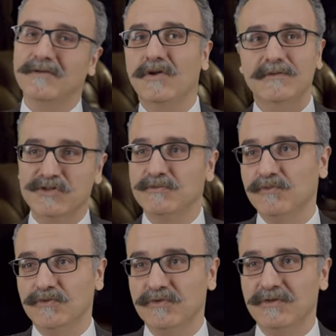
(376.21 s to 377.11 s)
Öyle bir şey
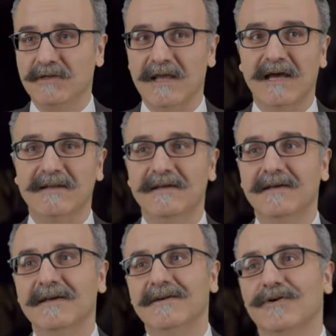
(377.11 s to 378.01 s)
mümkün değil. Yani
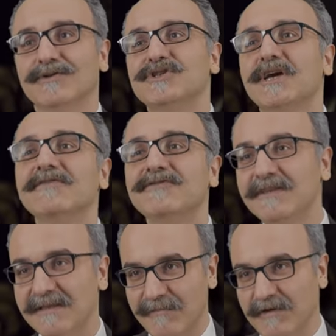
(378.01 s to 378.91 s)
Orada şerif
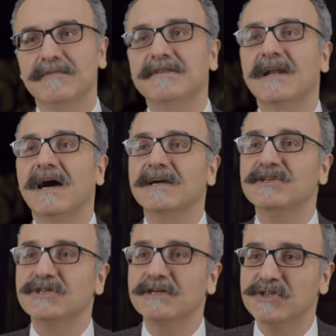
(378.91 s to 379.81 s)
dinlemez. Mesela
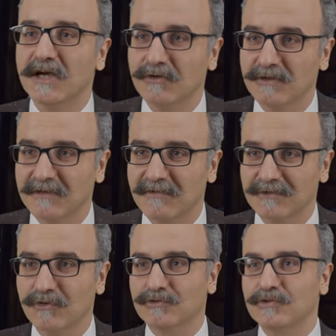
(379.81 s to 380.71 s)
aynı şey Django'da da
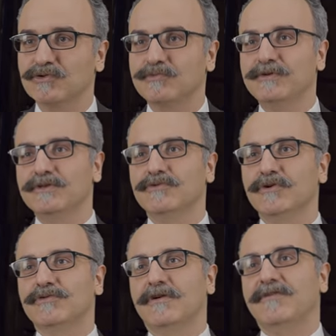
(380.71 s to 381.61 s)
var. Doktor Seuss birini
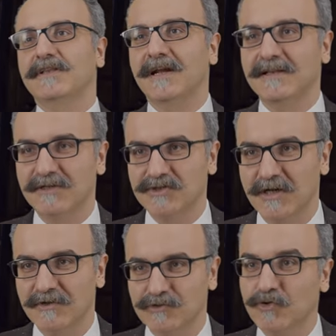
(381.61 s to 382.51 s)
vuruyor sonra federalleri
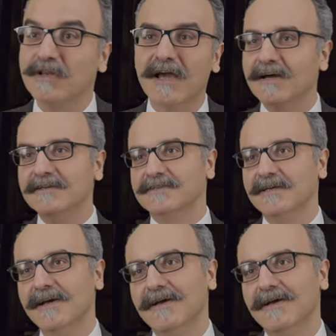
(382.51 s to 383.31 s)
çağırıyor. Çok legalist.